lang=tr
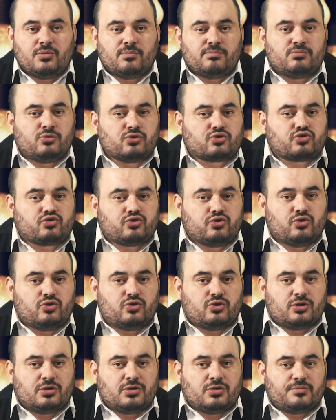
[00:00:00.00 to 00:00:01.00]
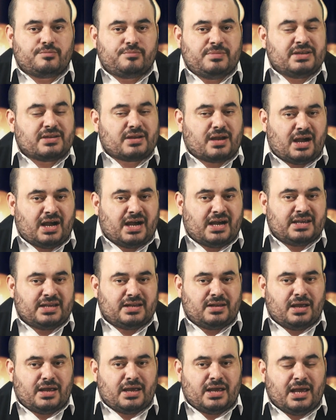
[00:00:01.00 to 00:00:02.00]
mutlu bir
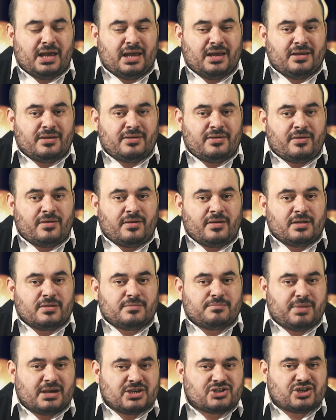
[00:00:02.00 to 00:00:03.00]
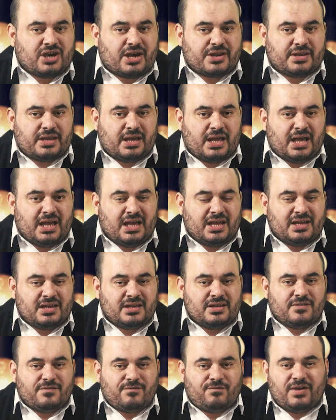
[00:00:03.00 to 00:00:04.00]
aileye, başarıya
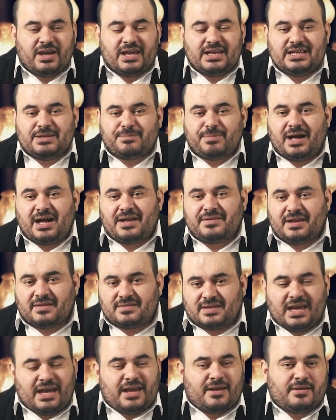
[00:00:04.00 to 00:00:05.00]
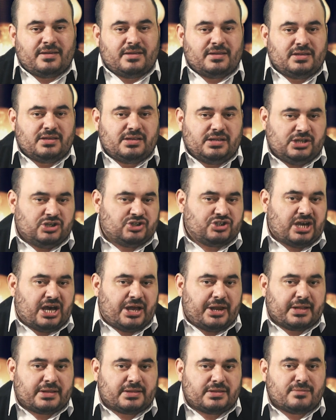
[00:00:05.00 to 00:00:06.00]
ve ibadete
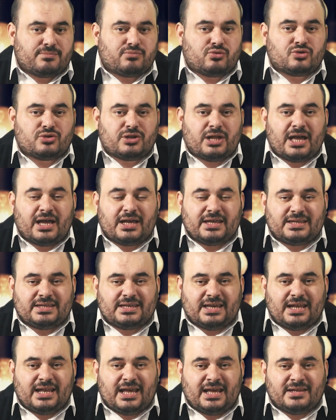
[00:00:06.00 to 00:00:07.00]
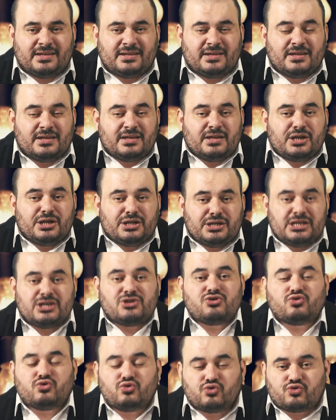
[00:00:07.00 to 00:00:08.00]
işarettir. Bununla gelen
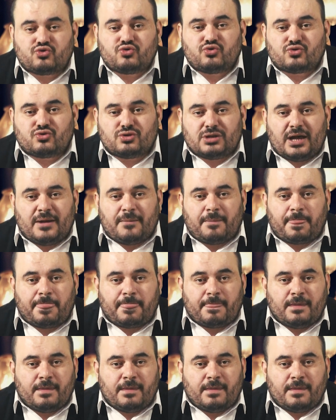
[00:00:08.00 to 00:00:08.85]
iç huzuruna